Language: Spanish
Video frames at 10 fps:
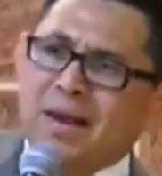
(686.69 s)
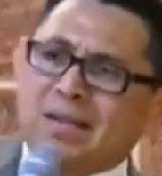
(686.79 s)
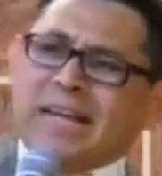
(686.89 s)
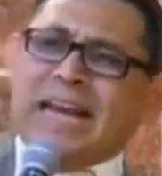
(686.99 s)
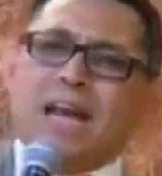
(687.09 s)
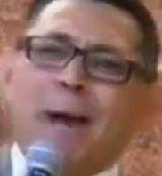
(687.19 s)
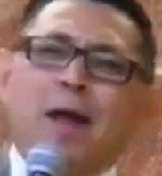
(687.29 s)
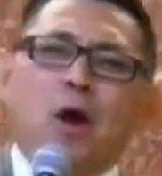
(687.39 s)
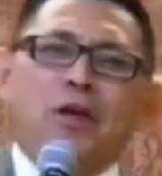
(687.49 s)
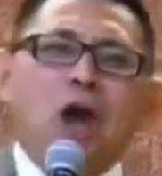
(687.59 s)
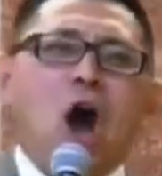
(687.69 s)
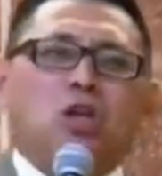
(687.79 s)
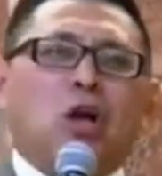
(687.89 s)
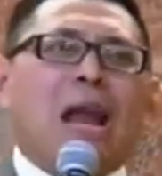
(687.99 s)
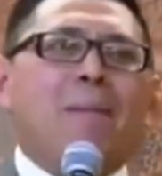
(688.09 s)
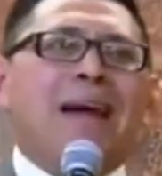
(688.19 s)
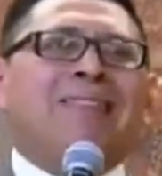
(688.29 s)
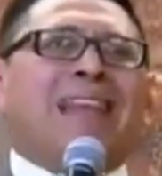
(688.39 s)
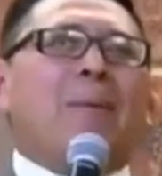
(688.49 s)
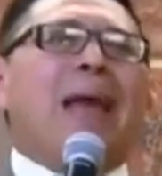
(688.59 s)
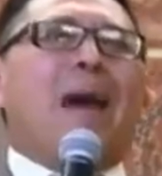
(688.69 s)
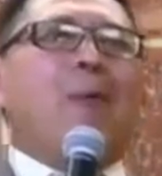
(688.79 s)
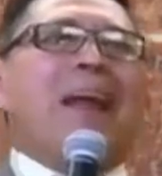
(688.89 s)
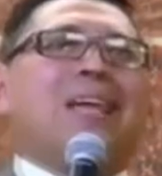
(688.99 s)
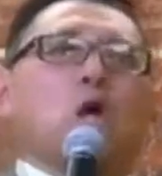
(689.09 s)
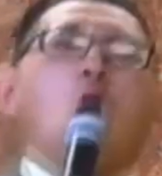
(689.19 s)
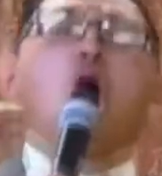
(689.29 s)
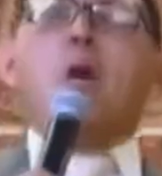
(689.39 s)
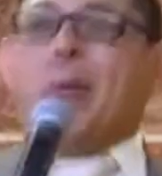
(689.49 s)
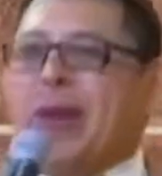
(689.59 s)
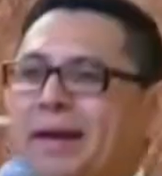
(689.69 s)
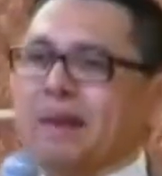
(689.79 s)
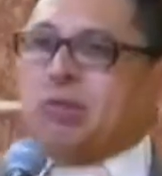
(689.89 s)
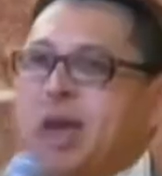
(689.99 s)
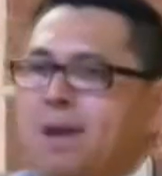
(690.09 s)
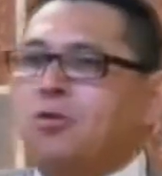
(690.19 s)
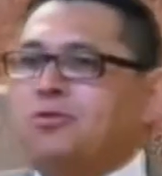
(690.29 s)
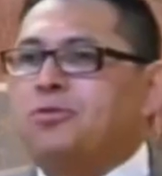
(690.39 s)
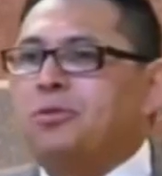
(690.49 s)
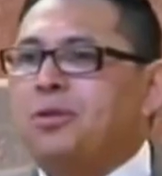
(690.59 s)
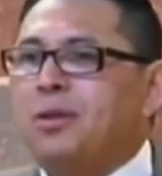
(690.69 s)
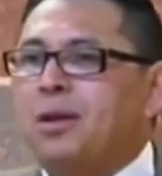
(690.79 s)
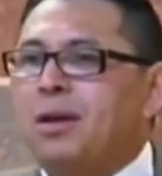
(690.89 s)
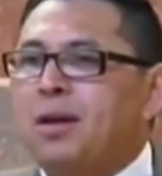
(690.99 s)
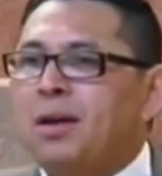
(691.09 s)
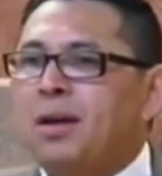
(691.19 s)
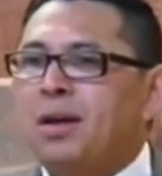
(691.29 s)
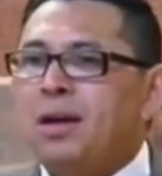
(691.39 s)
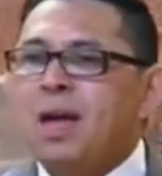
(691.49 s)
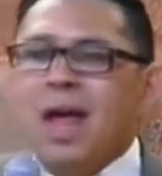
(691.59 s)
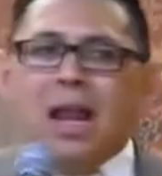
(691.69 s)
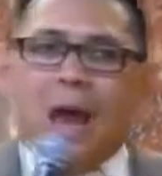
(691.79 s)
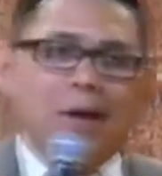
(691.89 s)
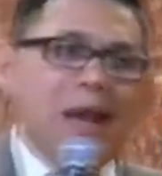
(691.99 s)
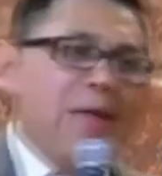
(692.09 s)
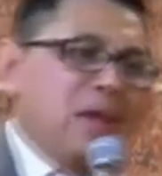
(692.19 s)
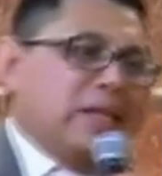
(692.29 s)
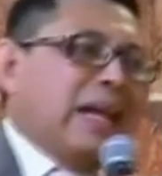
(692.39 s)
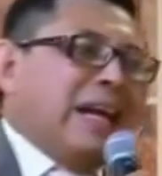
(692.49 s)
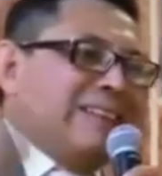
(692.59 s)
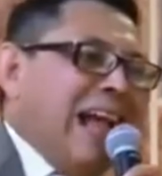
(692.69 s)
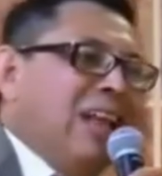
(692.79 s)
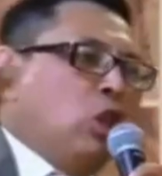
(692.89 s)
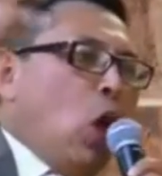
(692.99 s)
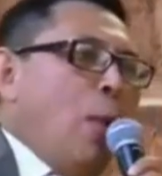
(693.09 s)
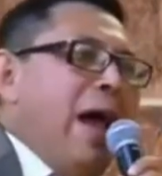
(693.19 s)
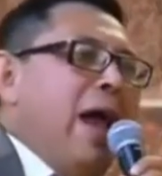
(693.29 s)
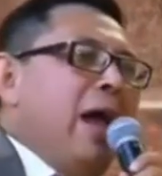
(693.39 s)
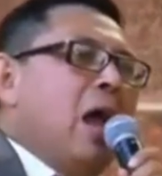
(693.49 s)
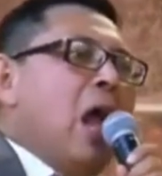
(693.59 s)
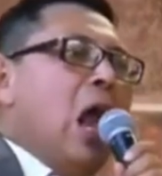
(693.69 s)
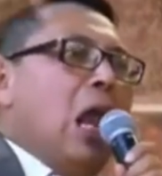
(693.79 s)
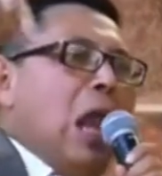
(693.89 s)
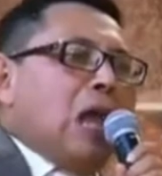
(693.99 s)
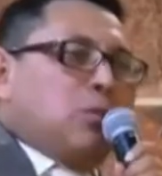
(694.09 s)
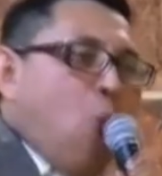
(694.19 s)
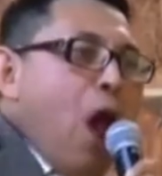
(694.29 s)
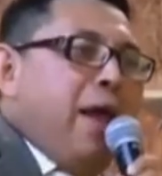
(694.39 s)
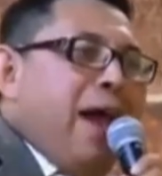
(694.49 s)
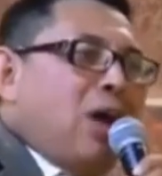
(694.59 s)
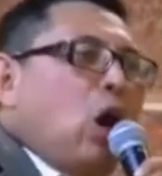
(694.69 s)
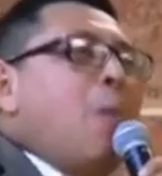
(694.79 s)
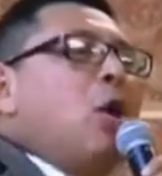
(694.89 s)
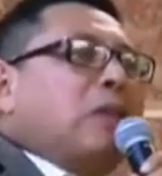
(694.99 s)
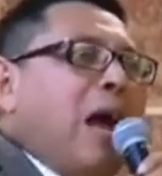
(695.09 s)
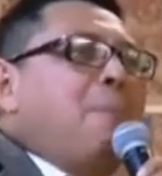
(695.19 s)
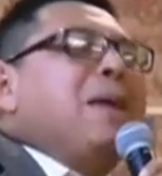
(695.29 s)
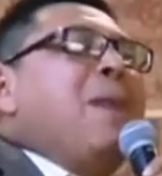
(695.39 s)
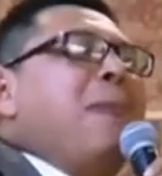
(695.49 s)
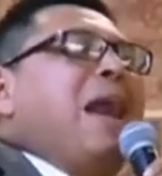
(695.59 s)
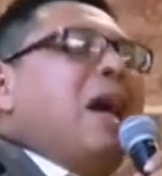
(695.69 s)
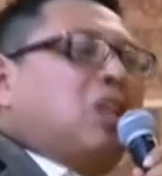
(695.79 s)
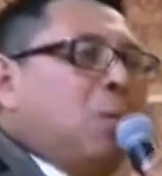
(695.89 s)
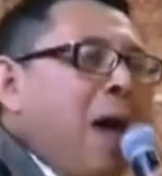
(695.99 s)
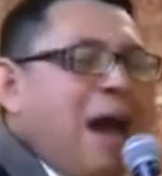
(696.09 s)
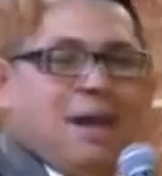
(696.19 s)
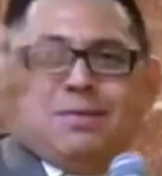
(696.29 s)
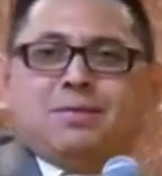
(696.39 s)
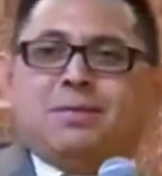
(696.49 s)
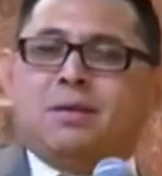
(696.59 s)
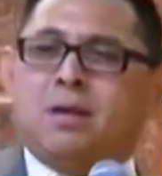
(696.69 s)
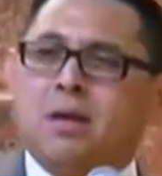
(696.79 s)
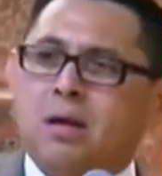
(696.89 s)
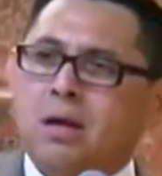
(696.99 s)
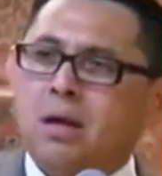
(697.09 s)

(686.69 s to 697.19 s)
Y dice, hermano, Dios solamente ve las buenas obras que hacemos. La Biblia dice que tanto ve las buenas como también ve las malas.